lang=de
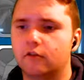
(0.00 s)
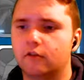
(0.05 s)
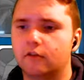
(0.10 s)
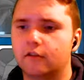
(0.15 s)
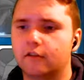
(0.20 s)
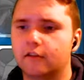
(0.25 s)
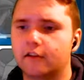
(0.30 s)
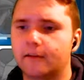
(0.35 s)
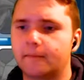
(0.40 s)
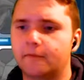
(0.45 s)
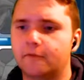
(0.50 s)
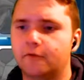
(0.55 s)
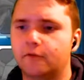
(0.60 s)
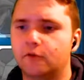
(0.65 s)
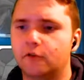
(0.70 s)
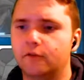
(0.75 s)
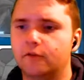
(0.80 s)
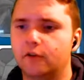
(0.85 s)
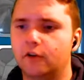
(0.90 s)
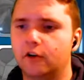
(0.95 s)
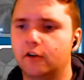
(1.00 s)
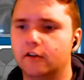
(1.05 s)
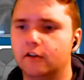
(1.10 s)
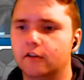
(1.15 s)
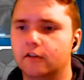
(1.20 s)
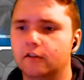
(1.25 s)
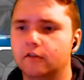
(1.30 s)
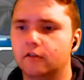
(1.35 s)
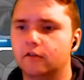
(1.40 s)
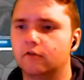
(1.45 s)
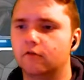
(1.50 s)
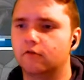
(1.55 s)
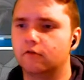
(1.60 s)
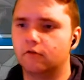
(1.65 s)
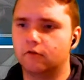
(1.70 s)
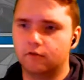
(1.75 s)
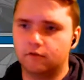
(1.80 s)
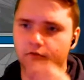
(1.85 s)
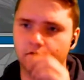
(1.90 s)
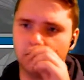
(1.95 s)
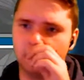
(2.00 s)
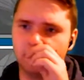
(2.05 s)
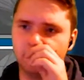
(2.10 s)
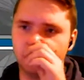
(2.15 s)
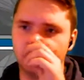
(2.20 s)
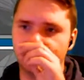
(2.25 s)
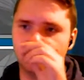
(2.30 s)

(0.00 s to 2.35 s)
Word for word: insgesamt wohlwollen, äh, ne?